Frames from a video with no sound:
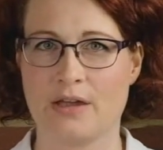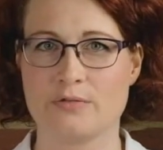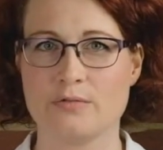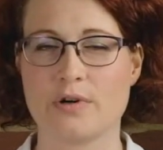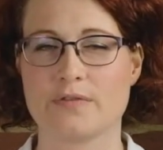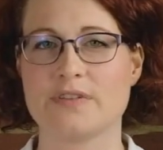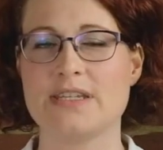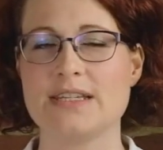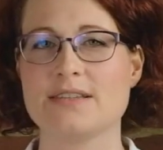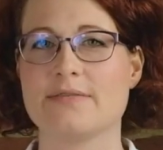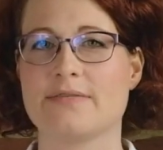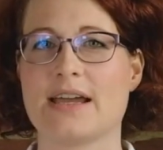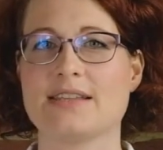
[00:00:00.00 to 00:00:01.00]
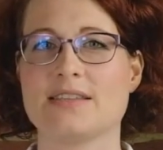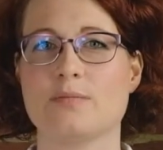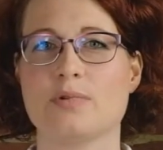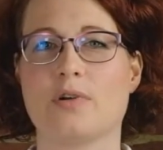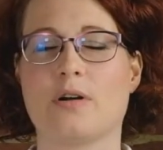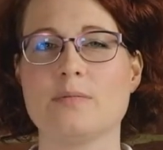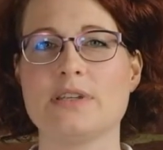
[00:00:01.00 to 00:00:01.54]
Nur auf diese Weise
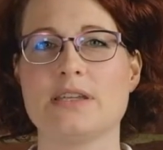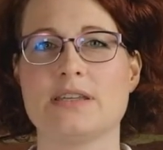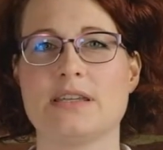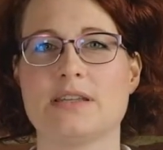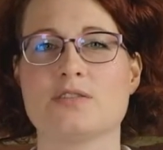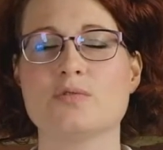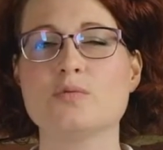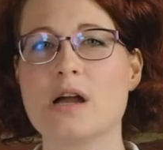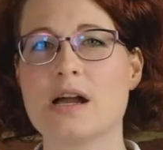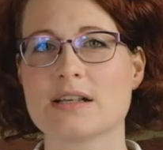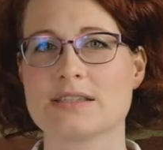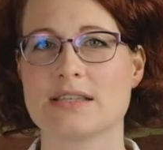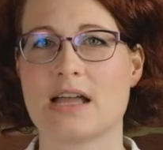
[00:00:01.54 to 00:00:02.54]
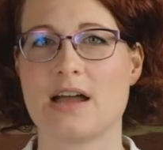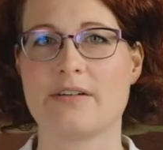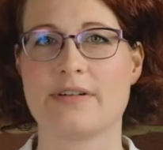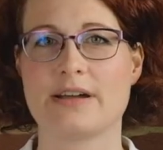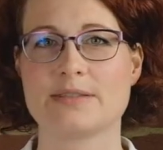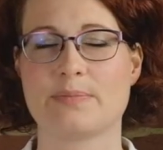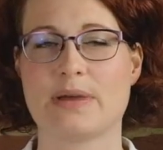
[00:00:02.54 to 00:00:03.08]
bekommt ihr den
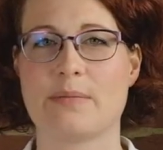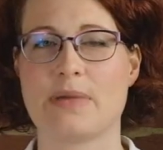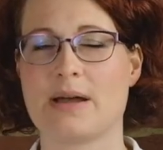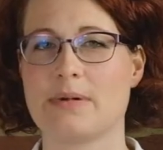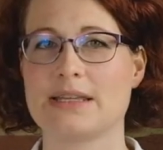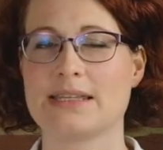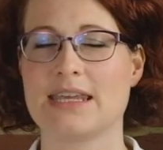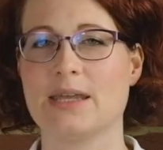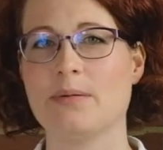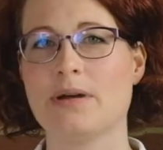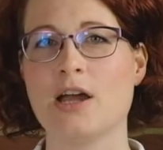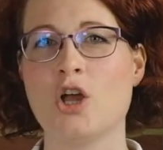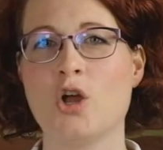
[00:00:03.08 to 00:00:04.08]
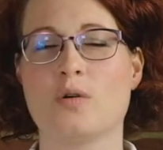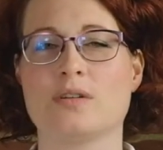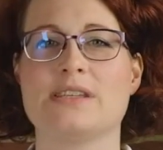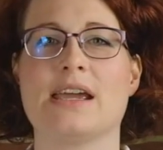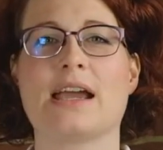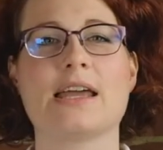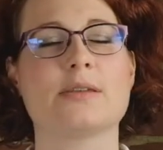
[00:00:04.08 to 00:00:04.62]
Zugangsnachweis beim Arbeitgeber und
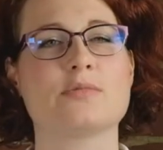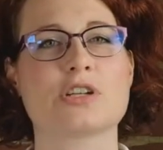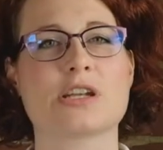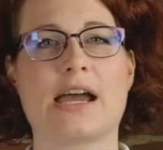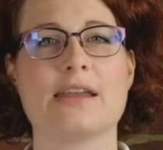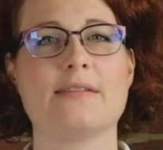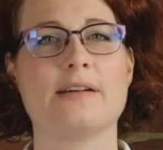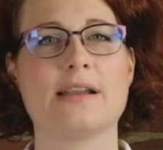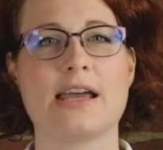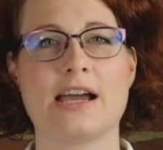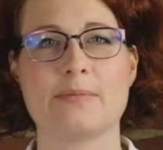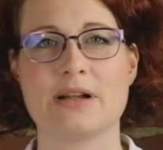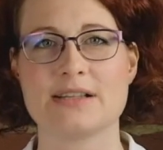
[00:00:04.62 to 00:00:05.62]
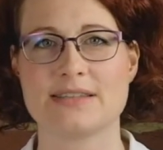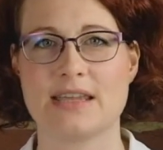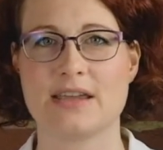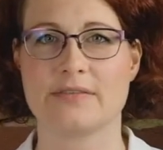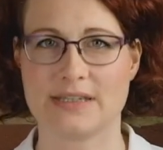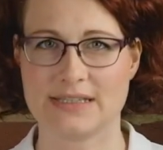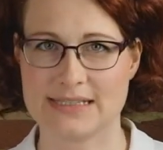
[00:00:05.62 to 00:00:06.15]
der kann im Streitfall einmal
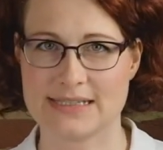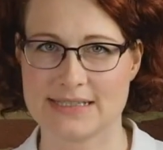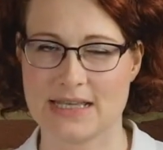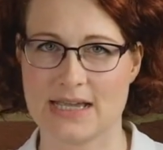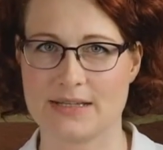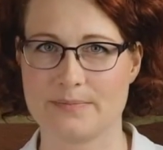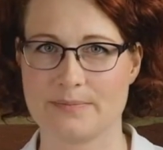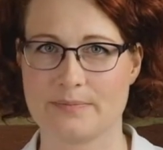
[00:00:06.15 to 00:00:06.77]
sehr wichtig sein.